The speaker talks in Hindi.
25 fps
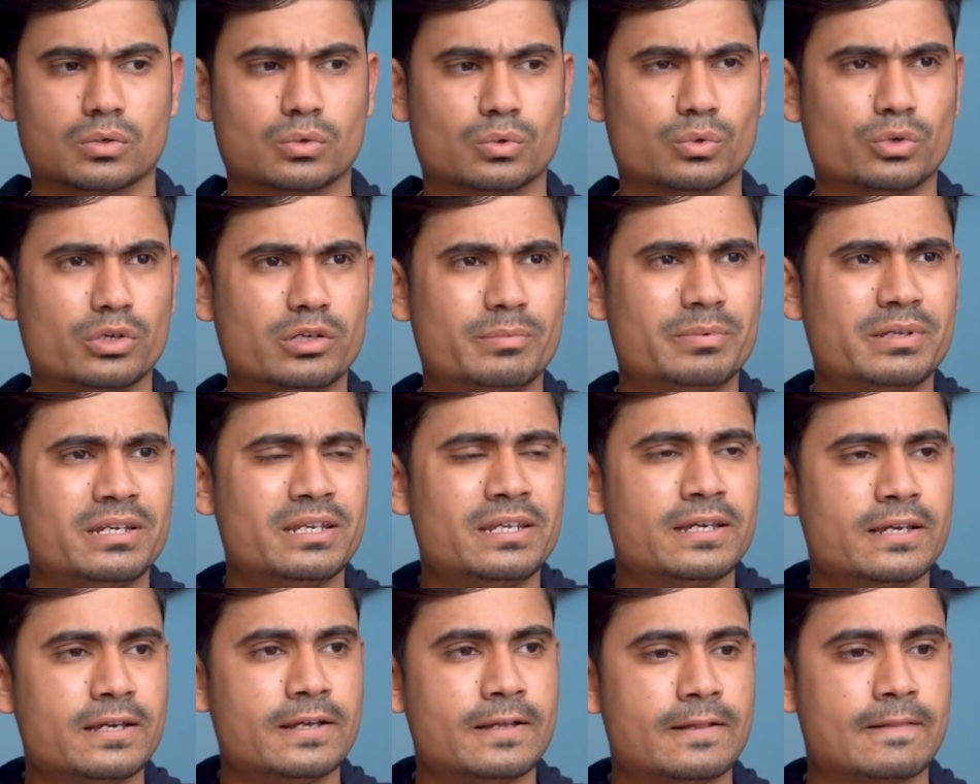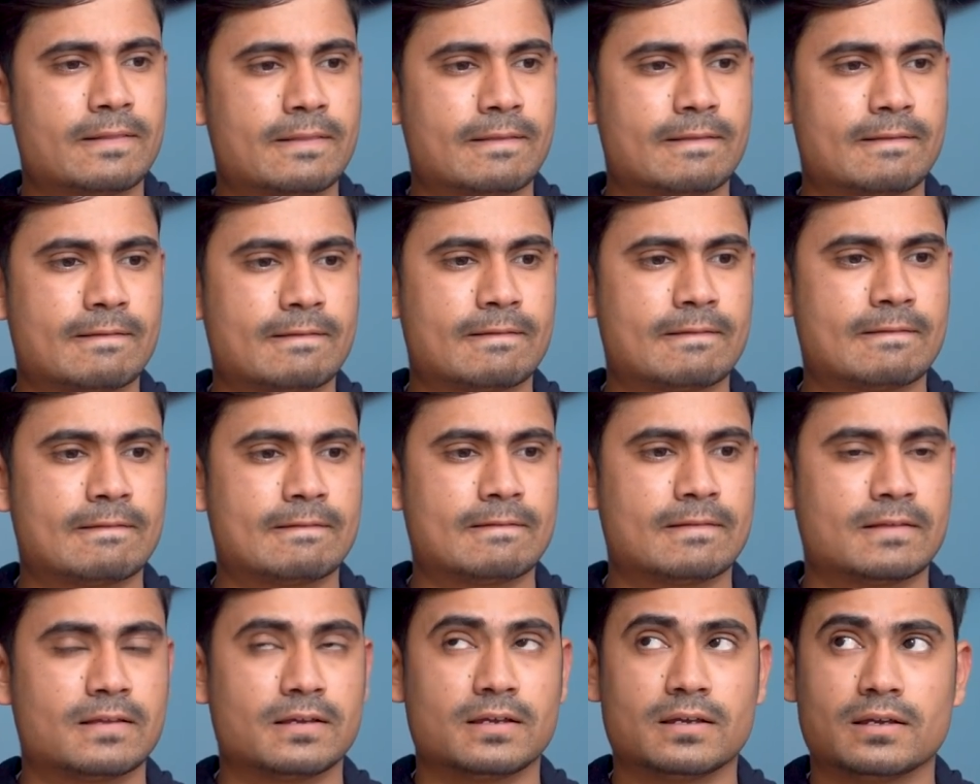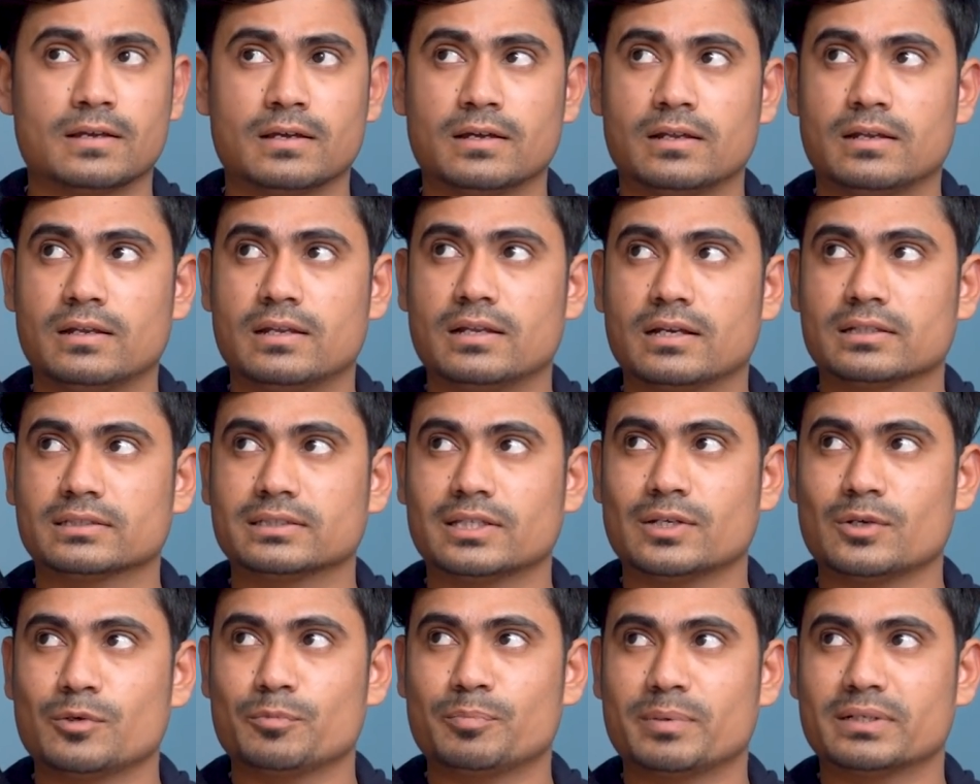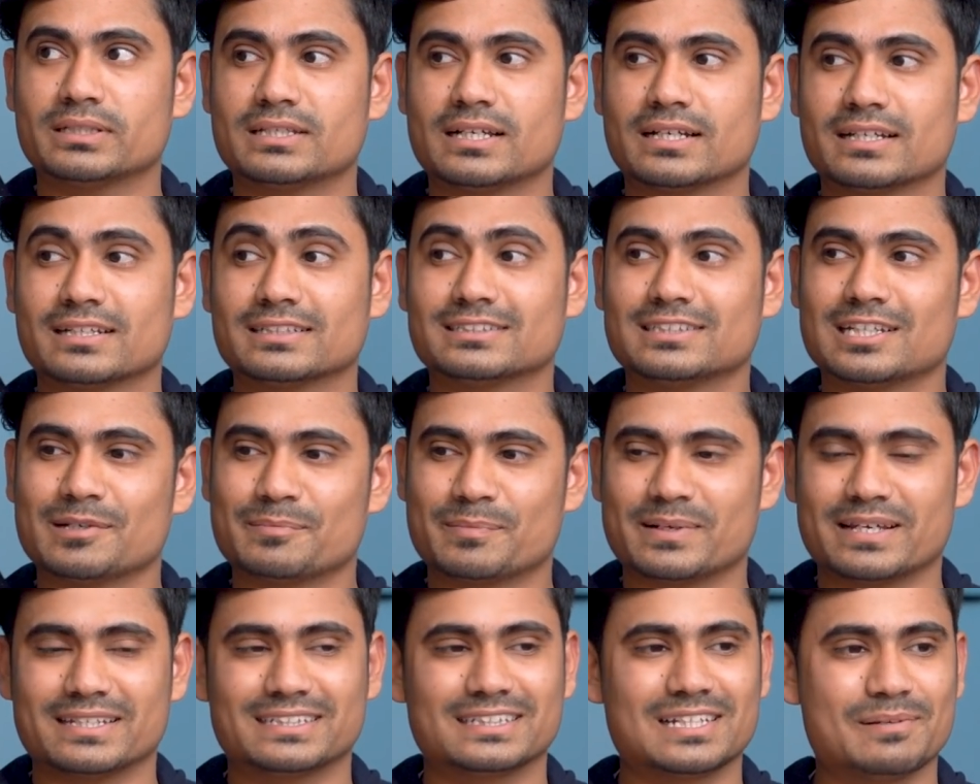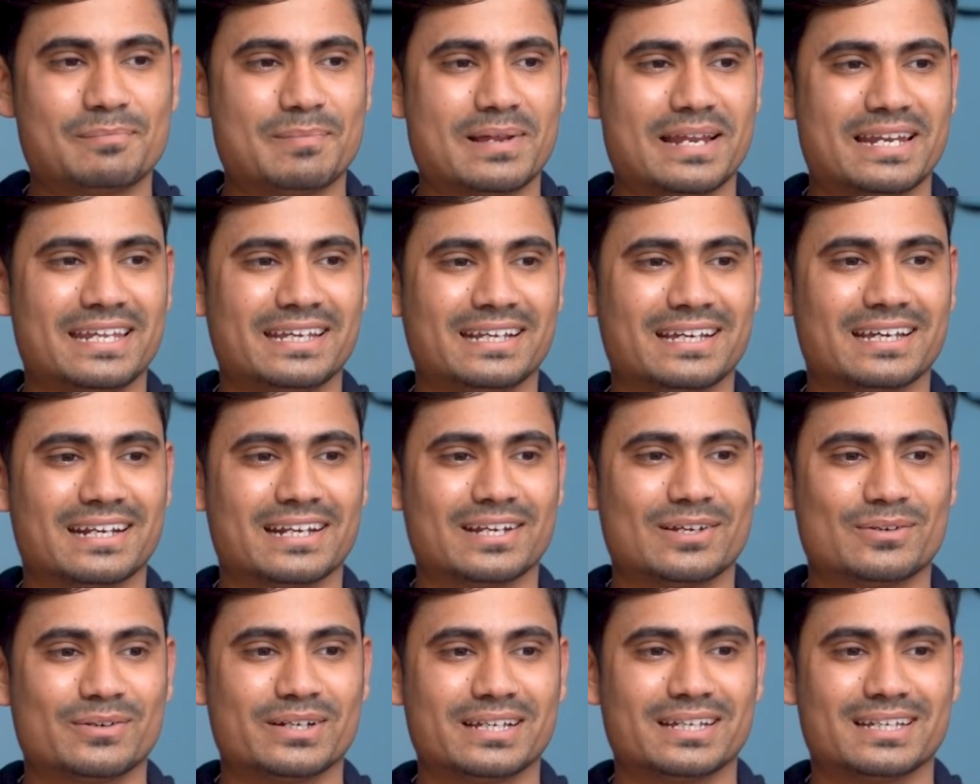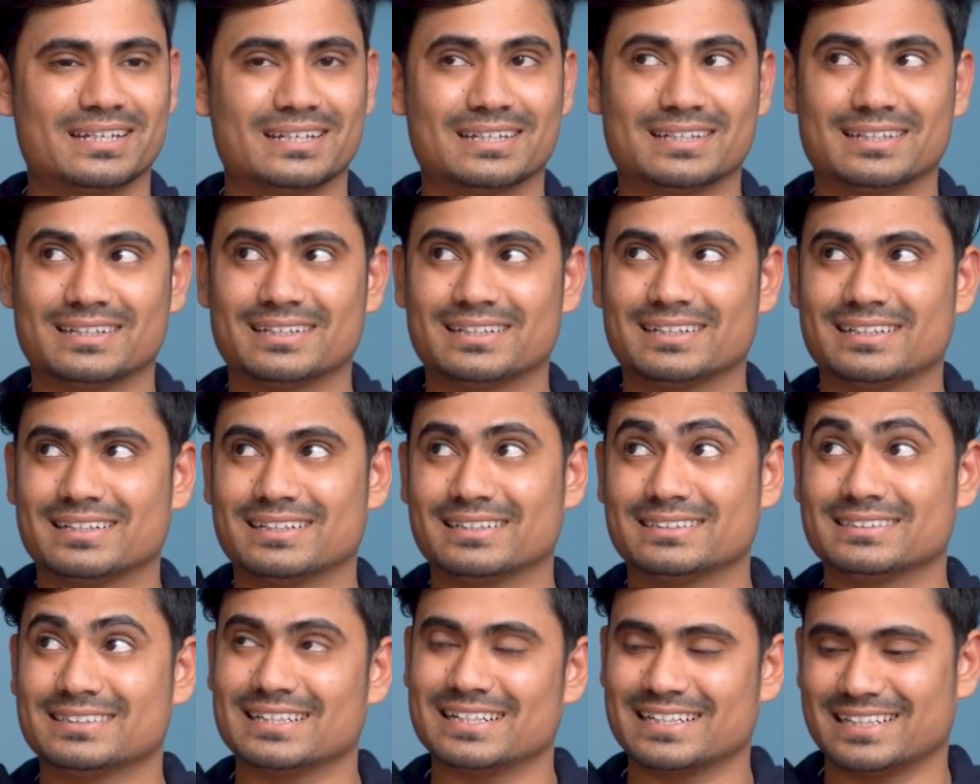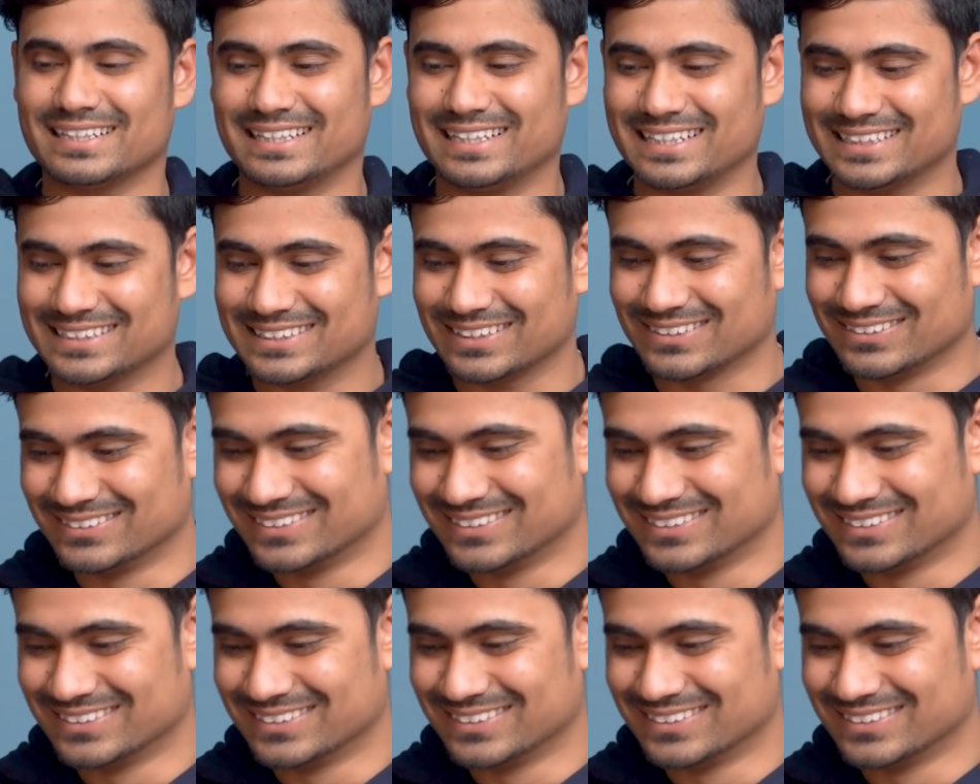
कोई भी नहीं है लगता है ऊपर जाके सरप्राइज की प्लानिंग कर रहे होंगे चल के देखता